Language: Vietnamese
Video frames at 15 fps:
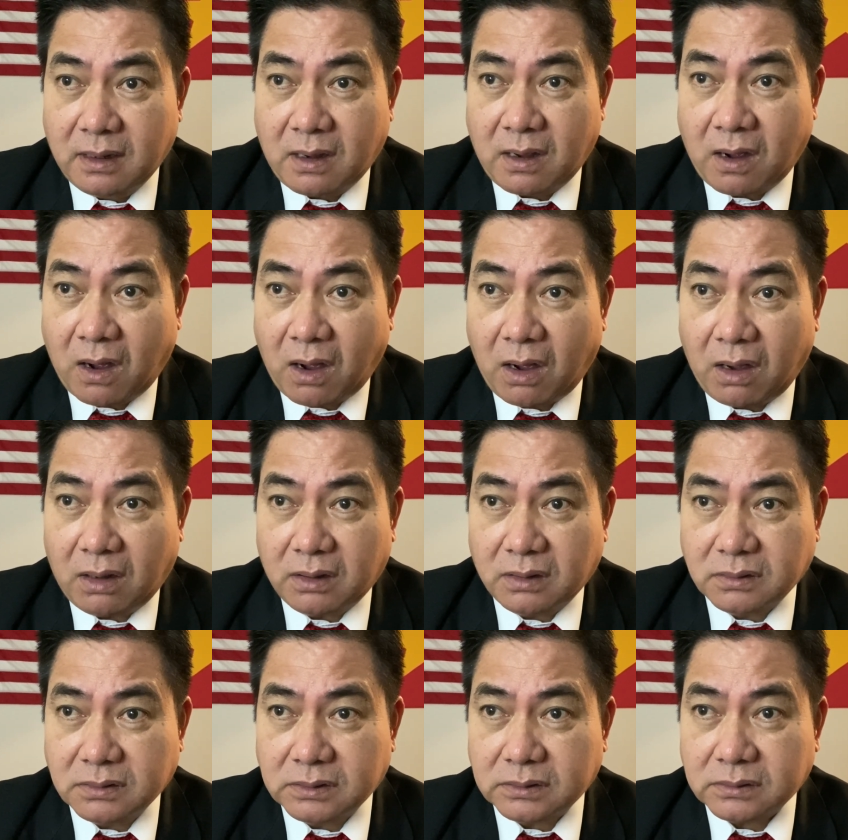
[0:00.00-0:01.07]
họ
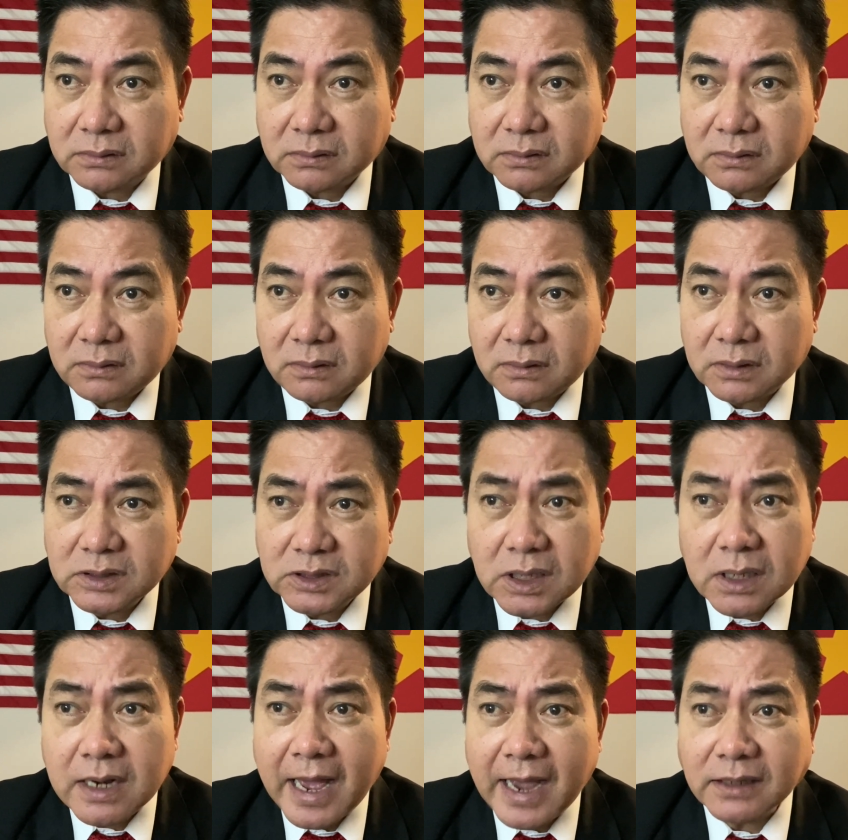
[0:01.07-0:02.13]

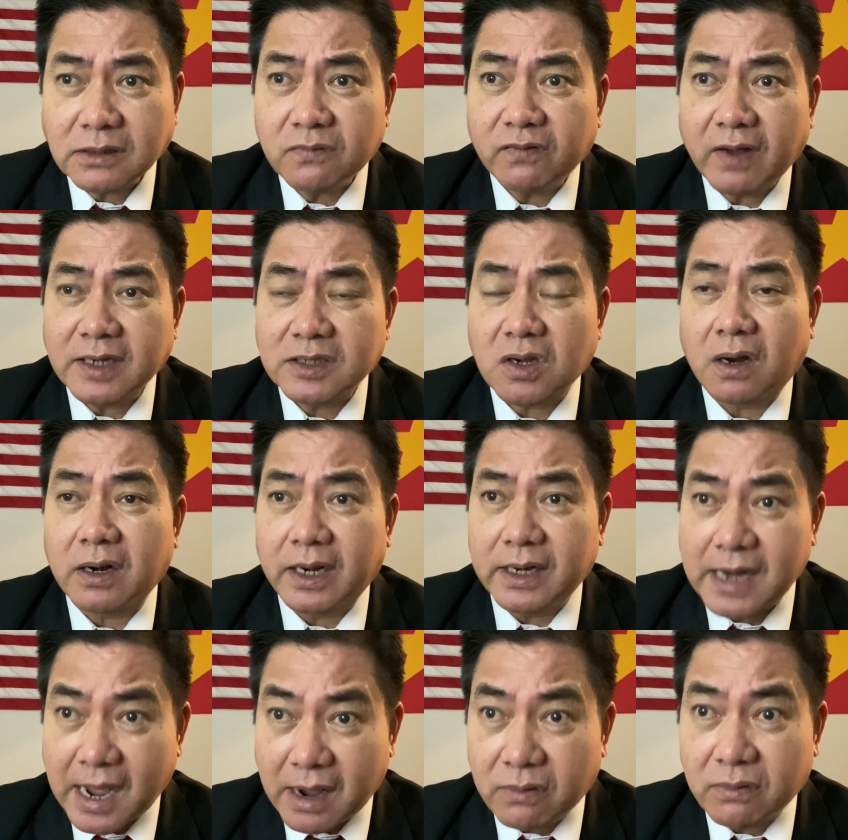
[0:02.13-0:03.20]
xứng đáng trong vai trò lãnh
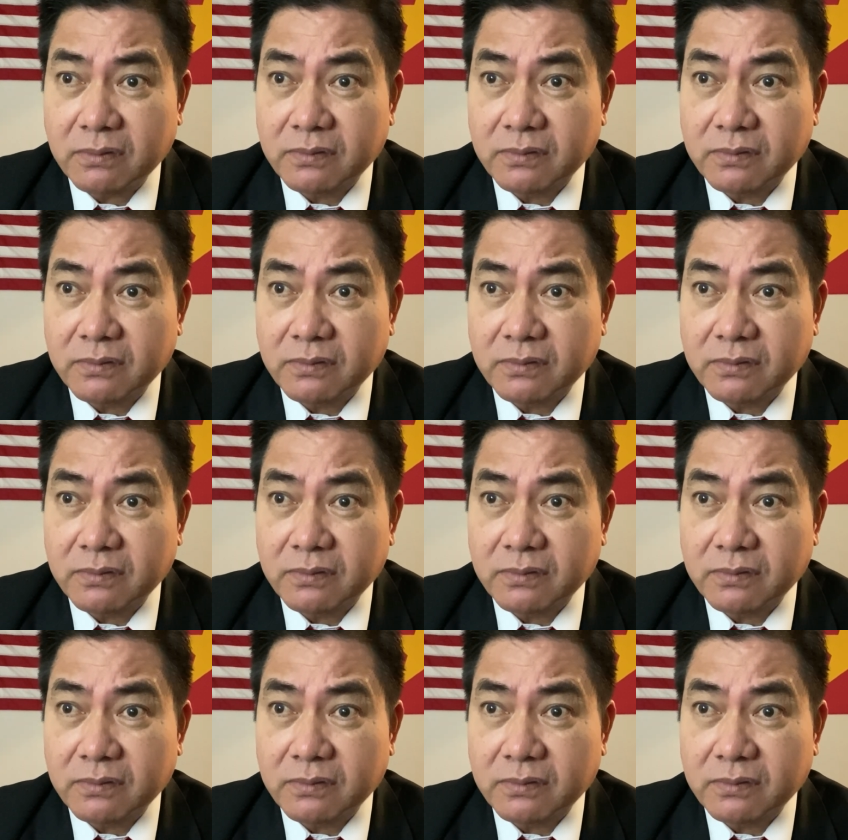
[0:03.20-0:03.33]
đạo.